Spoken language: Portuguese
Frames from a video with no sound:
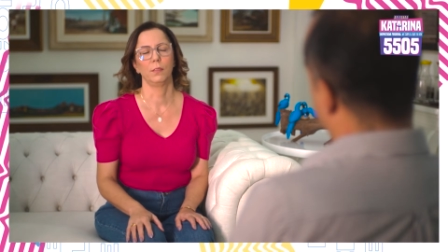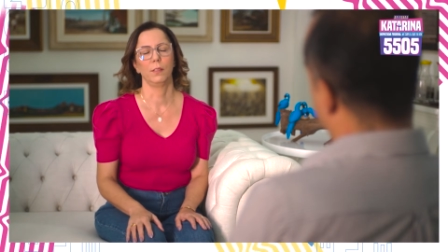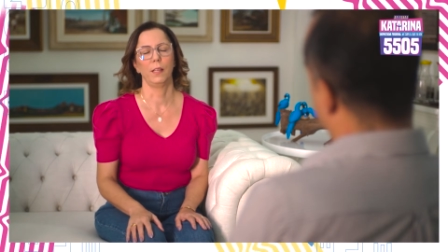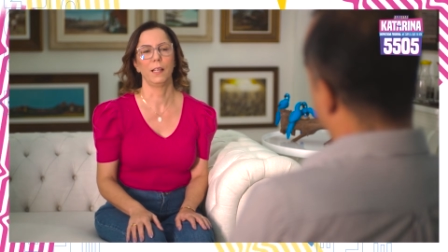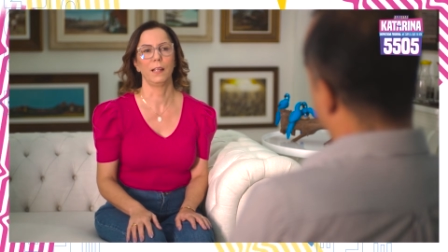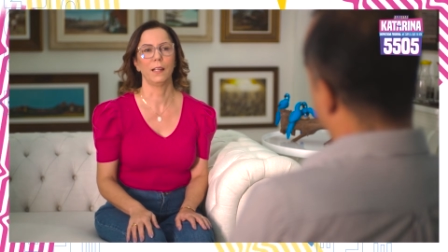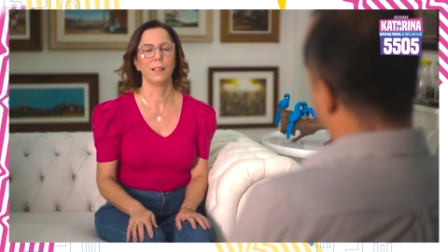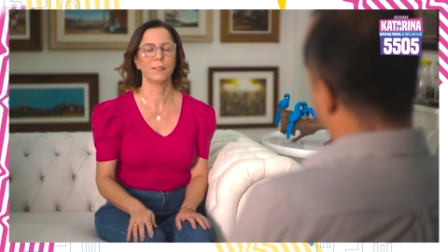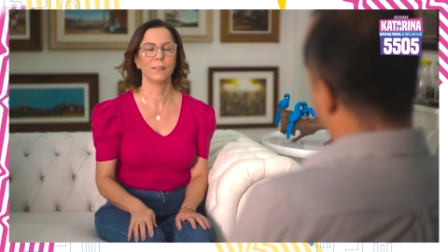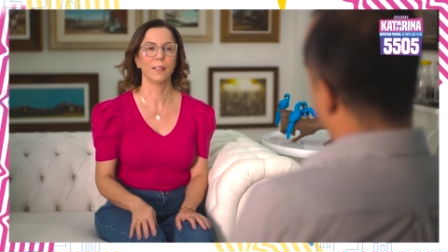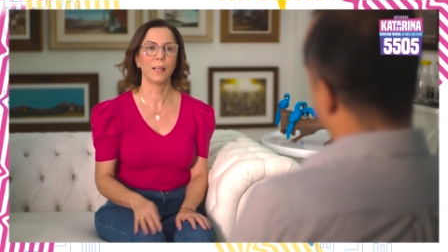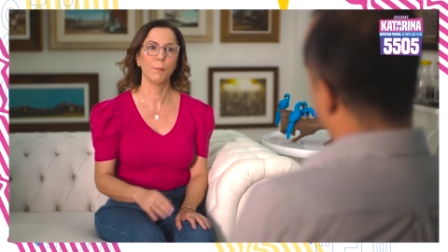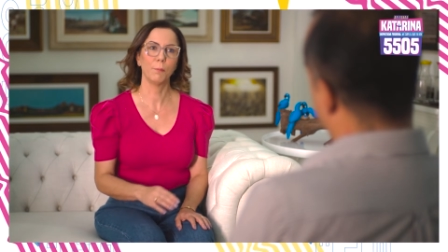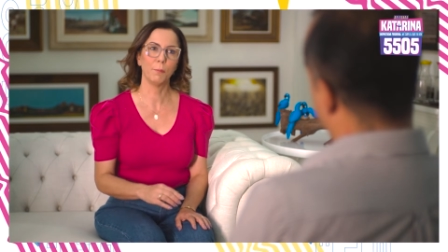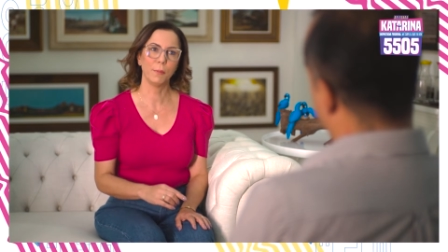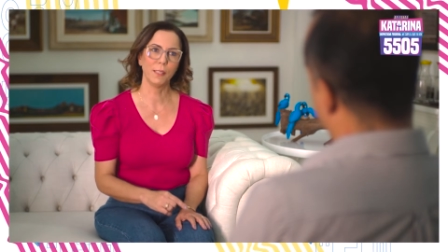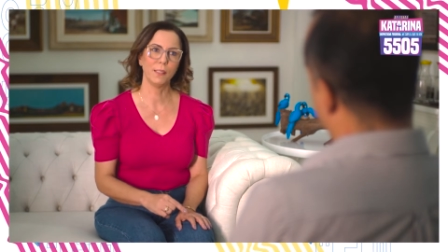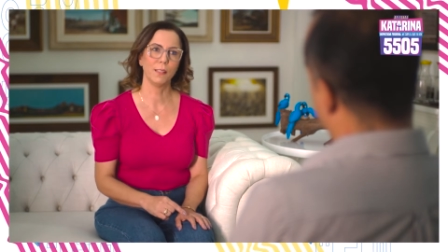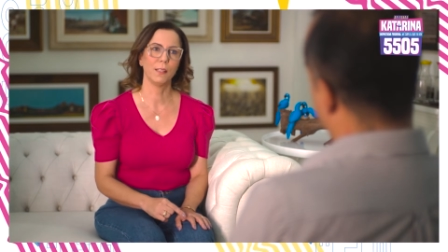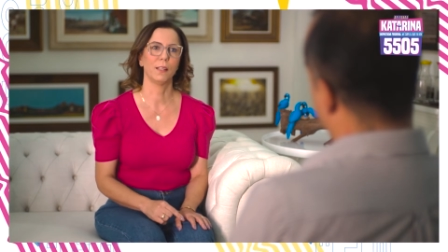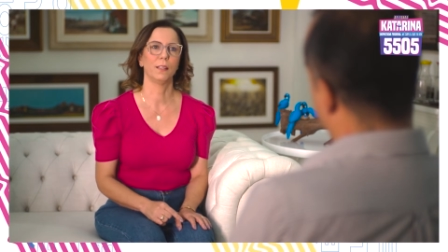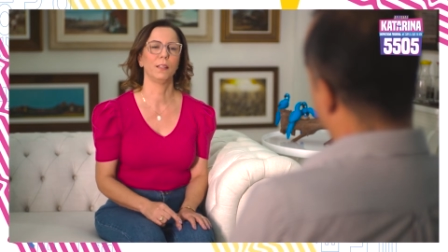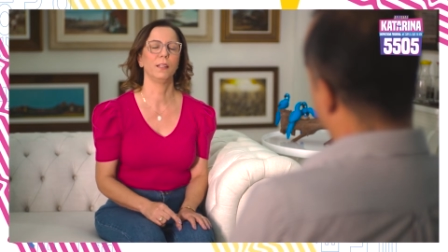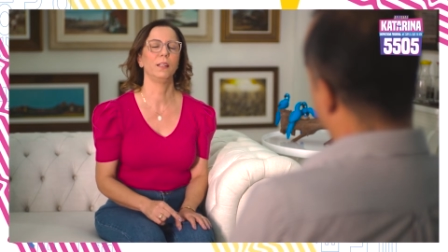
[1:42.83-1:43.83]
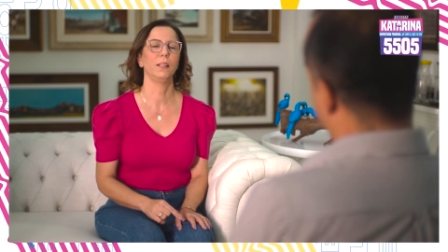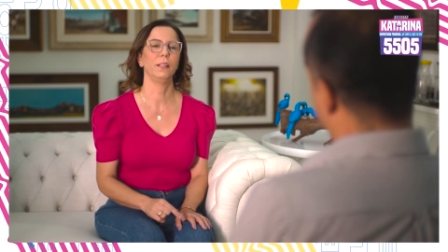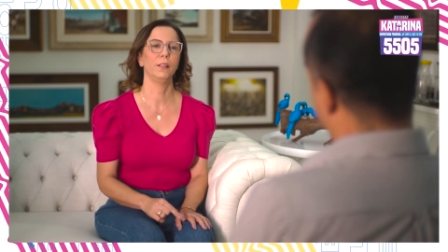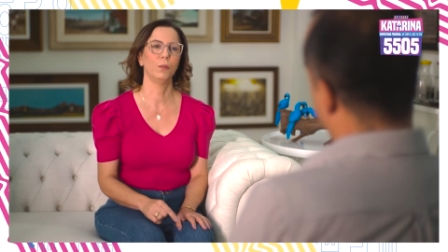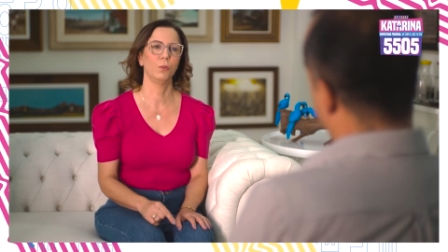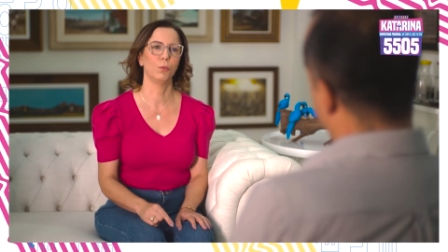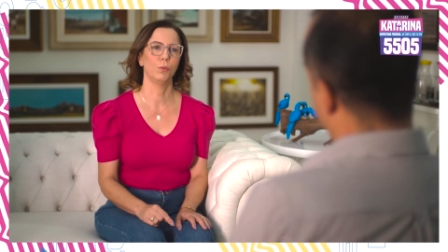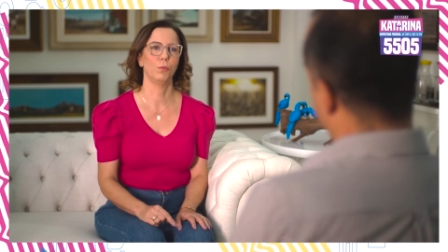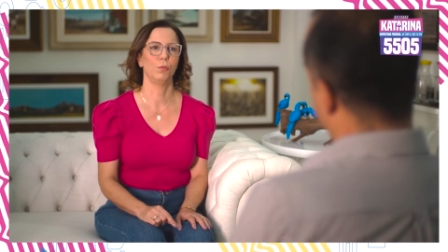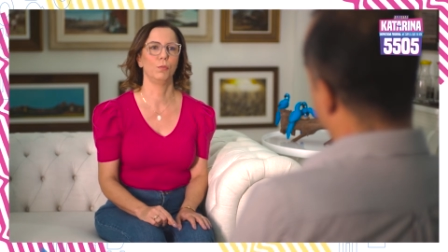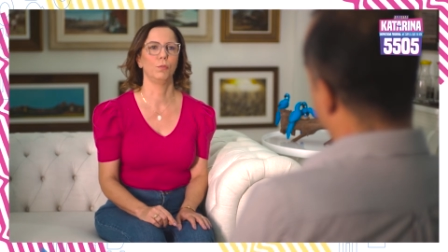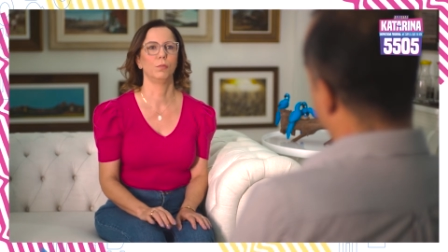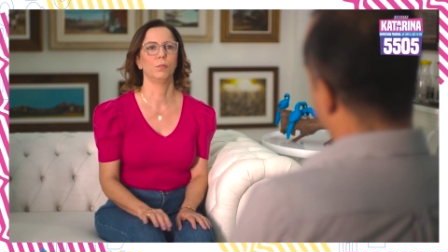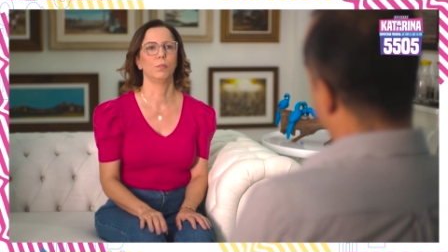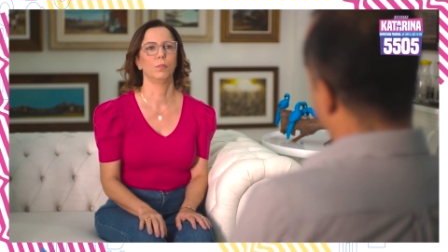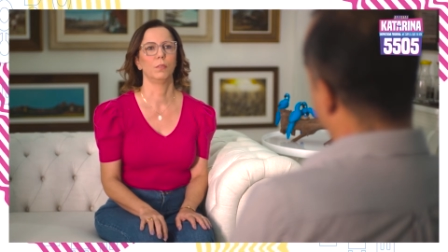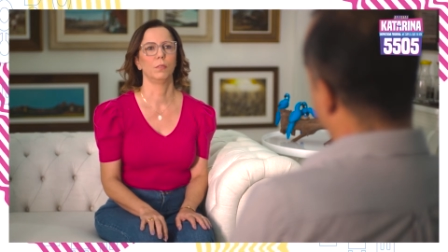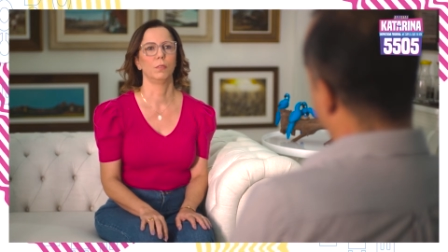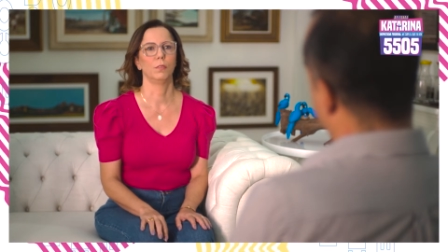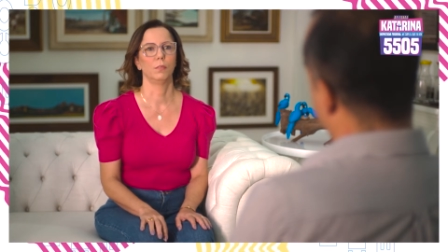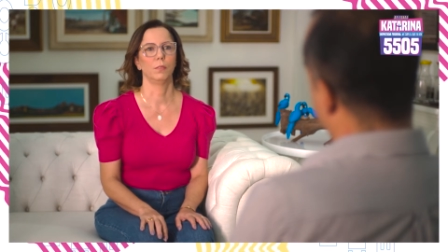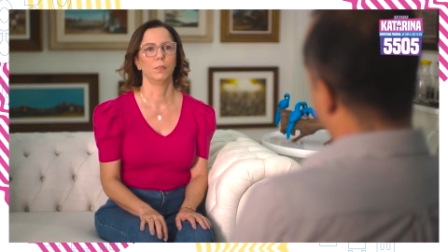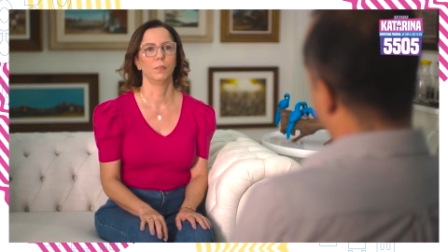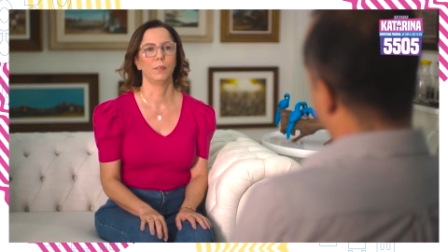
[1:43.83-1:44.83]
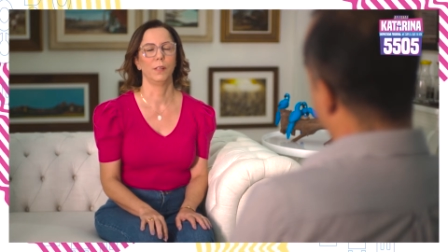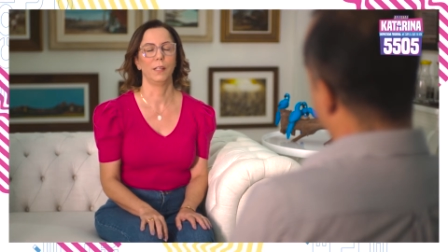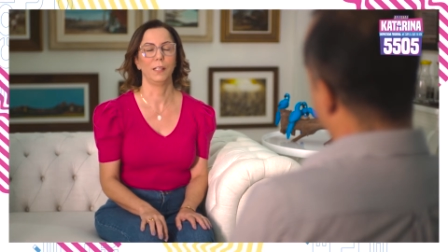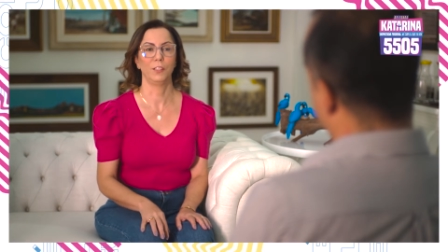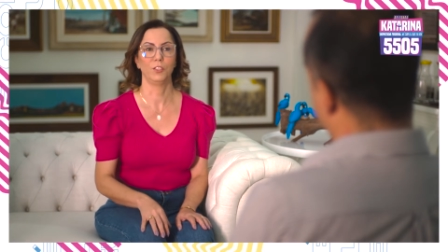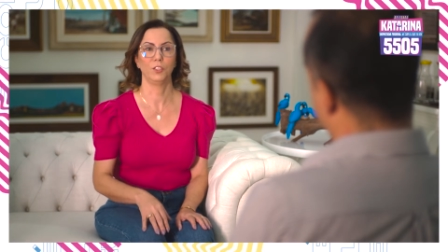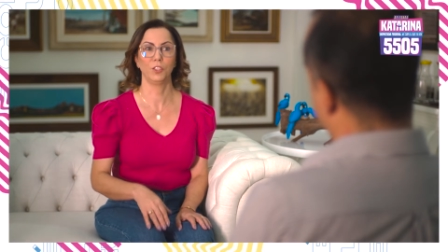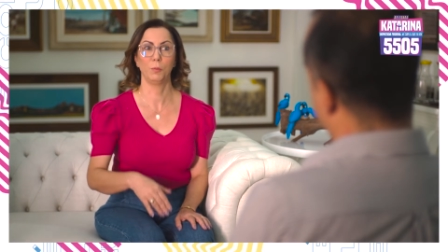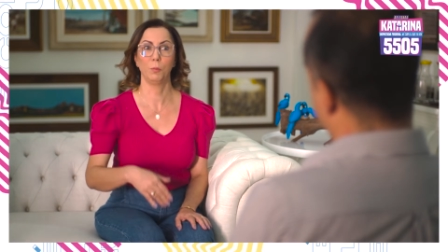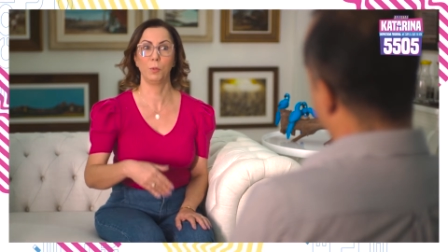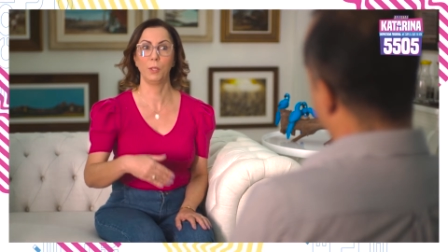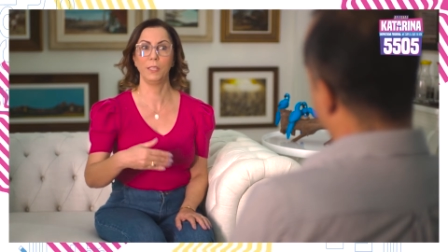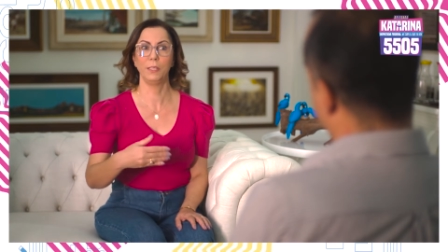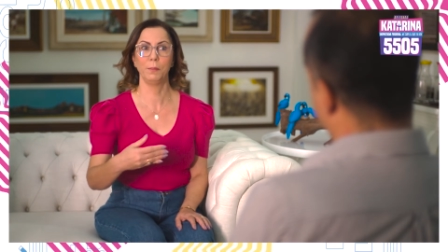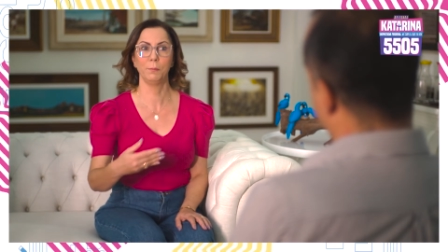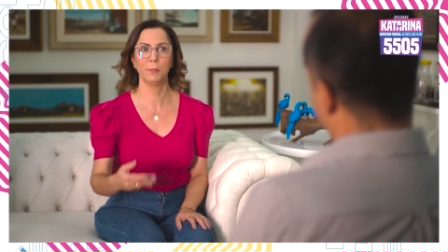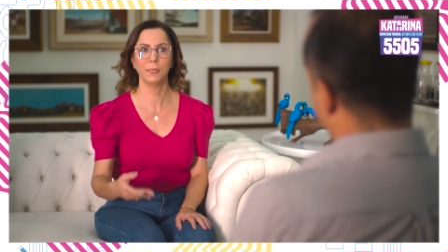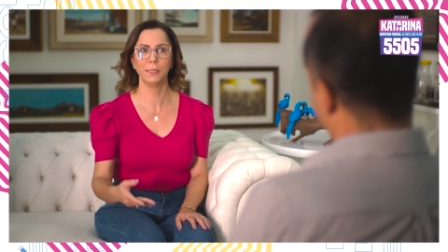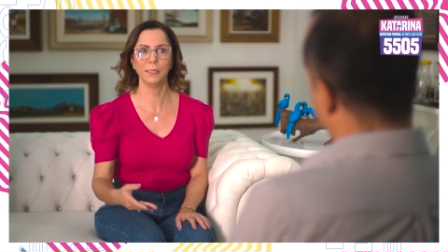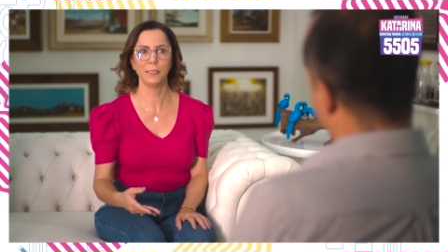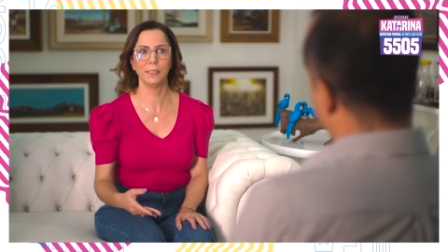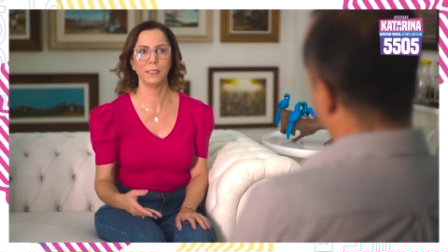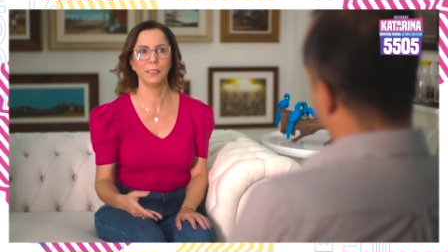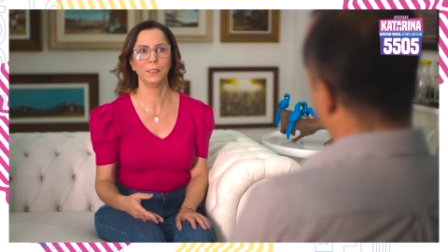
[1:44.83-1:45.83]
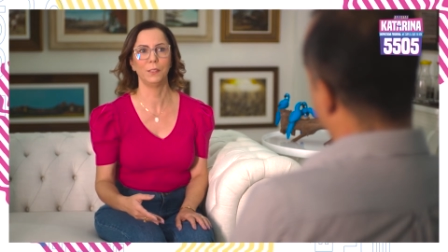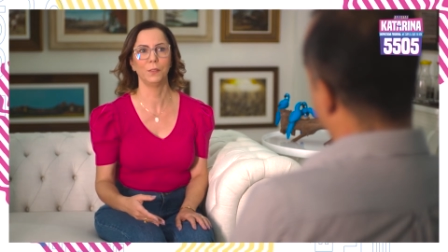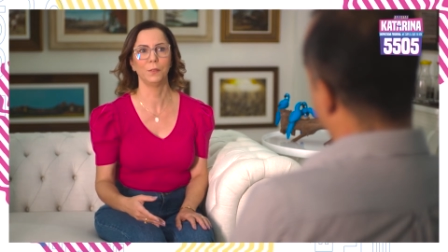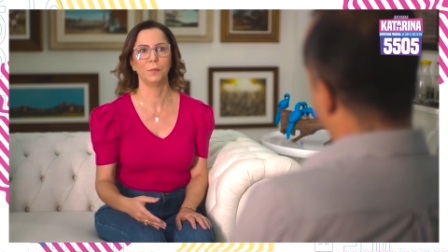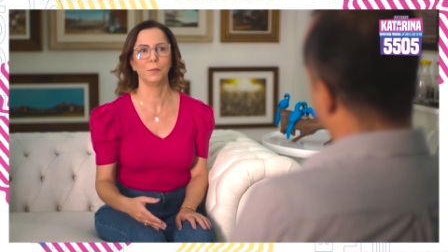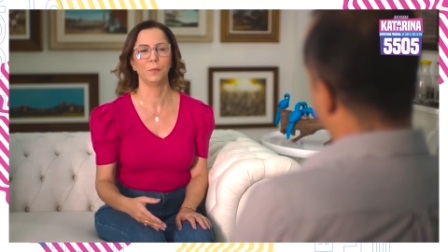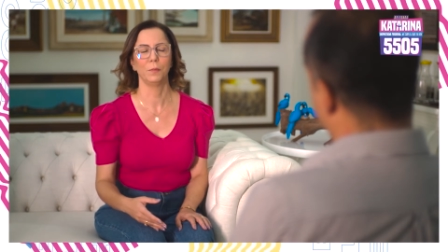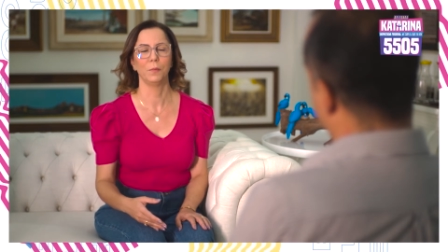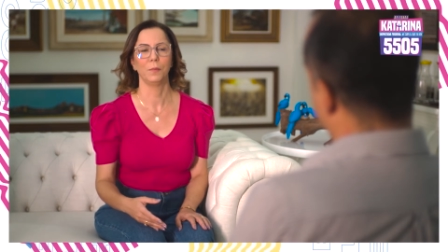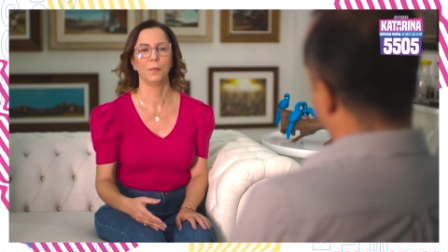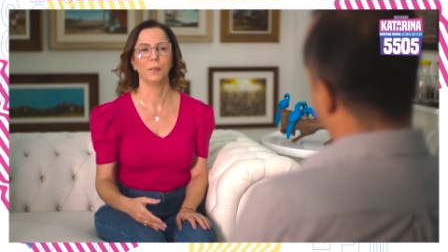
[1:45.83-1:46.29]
Ela sabia que ele errou. Ela chamou ele de bandido.